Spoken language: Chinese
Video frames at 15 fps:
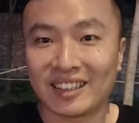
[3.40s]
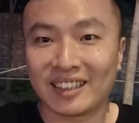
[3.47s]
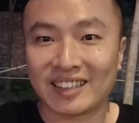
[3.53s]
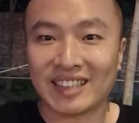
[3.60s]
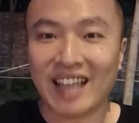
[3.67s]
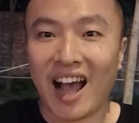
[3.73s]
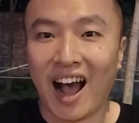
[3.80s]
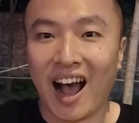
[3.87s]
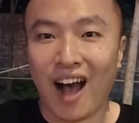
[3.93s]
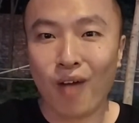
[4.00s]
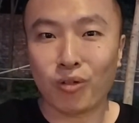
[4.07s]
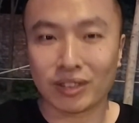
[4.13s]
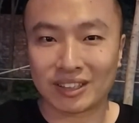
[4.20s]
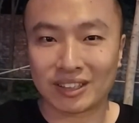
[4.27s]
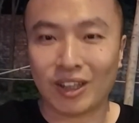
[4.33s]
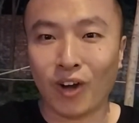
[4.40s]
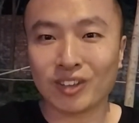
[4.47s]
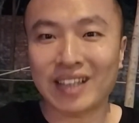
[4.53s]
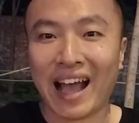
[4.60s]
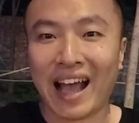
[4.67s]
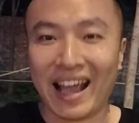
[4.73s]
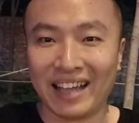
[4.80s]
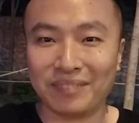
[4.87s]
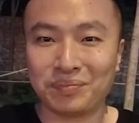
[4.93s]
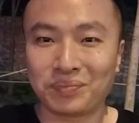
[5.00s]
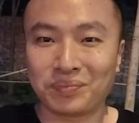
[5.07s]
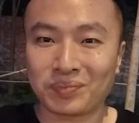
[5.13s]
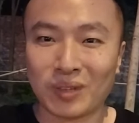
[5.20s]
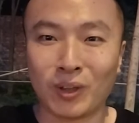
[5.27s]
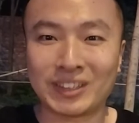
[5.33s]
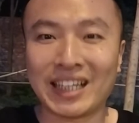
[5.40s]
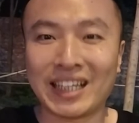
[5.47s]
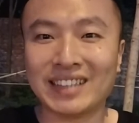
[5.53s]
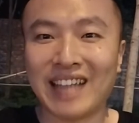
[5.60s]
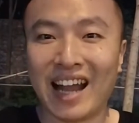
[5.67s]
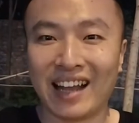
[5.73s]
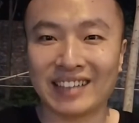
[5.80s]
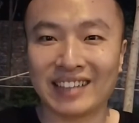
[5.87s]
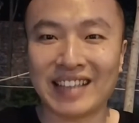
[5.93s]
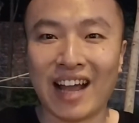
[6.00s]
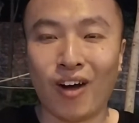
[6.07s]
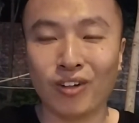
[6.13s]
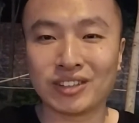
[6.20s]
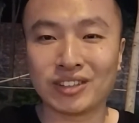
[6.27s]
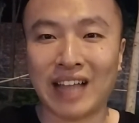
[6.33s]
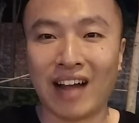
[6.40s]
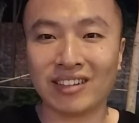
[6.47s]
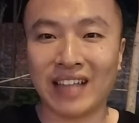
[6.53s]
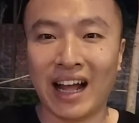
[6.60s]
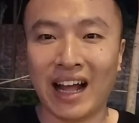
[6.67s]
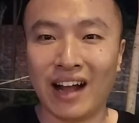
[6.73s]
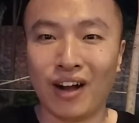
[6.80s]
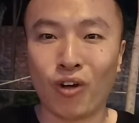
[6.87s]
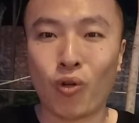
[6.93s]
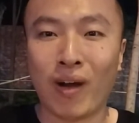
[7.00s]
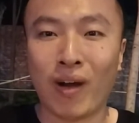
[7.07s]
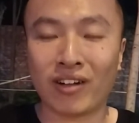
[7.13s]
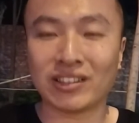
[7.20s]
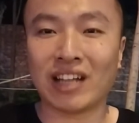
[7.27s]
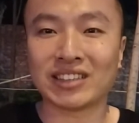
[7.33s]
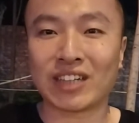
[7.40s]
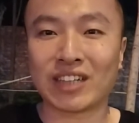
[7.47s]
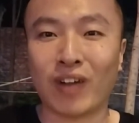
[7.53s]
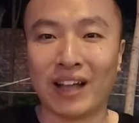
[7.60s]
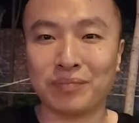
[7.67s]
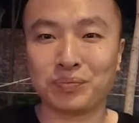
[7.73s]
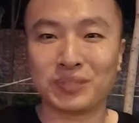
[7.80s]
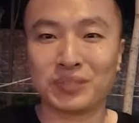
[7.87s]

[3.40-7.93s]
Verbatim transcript: 大家好，我是空菜，我现在呢在虹桥的光荣道这块，